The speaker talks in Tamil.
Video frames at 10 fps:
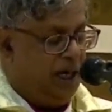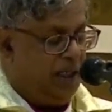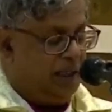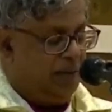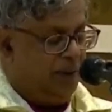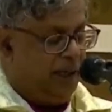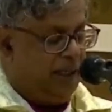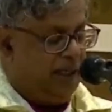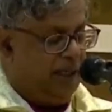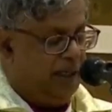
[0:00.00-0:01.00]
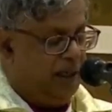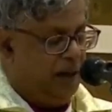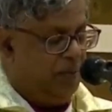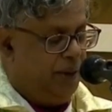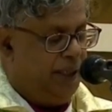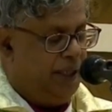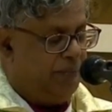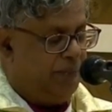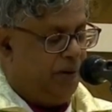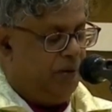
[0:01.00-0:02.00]
அதன் பிறகு புனித
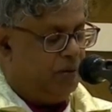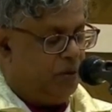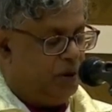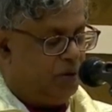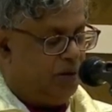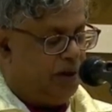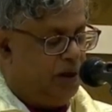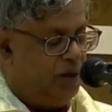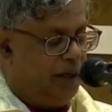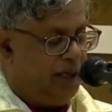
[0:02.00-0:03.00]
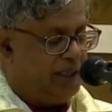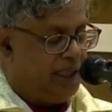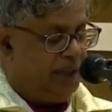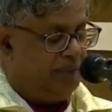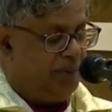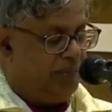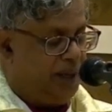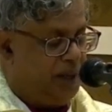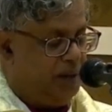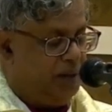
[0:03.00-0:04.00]
பவுல் குருத்துவ கல்லூரிக்கு சென்ற
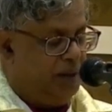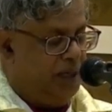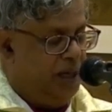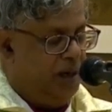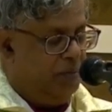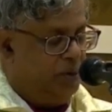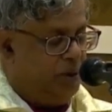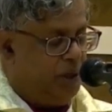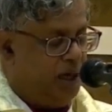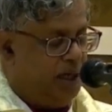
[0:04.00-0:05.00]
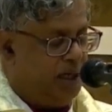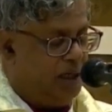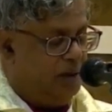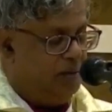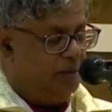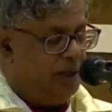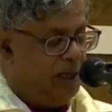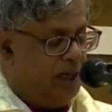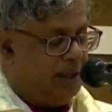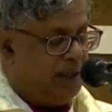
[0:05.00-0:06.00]
பிற்பாடு மூன்று ஆண்டுகளும்
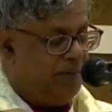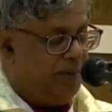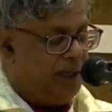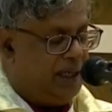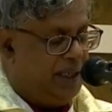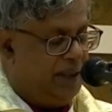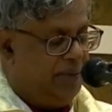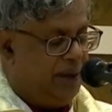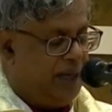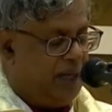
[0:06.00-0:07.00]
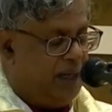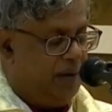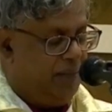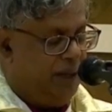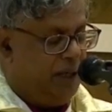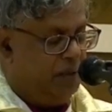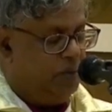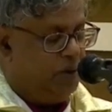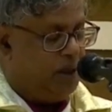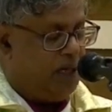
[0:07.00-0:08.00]
அதன் பிறகு அதிபராக மேலும்
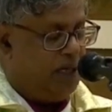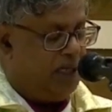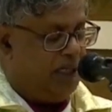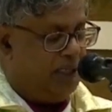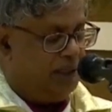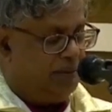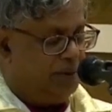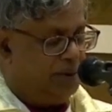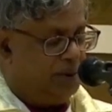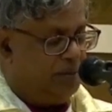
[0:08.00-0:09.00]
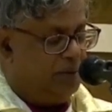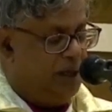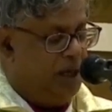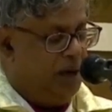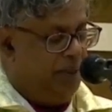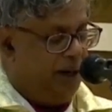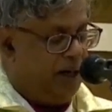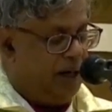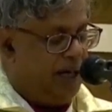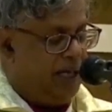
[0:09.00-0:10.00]
மூன்று ஆண்டுகள் இருந்தபோதும்
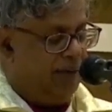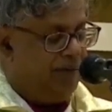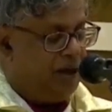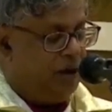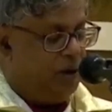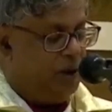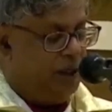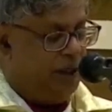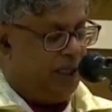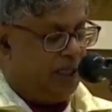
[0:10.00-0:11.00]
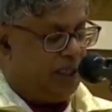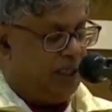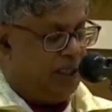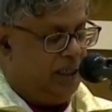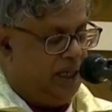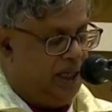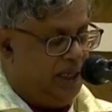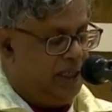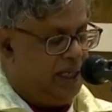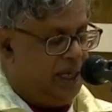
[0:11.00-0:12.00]
பேராயர் அவர்களோடு எனக்கு
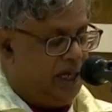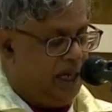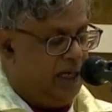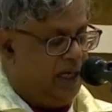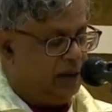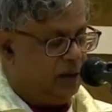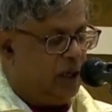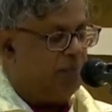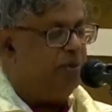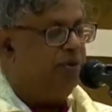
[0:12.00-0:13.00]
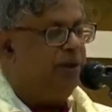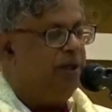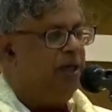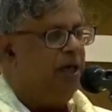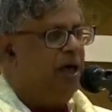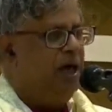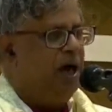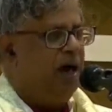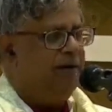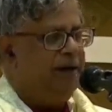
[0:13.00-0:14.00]
நெருங்கிய நல்ல தொடர்பு உண்டு
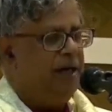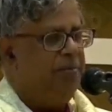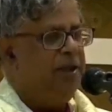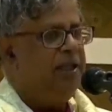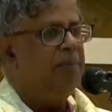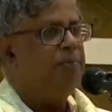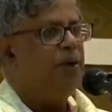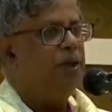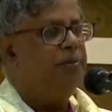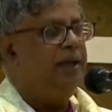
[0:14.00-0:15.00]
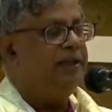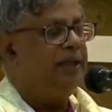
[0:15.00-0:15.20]
அவர் என் மீது எப்போதுமே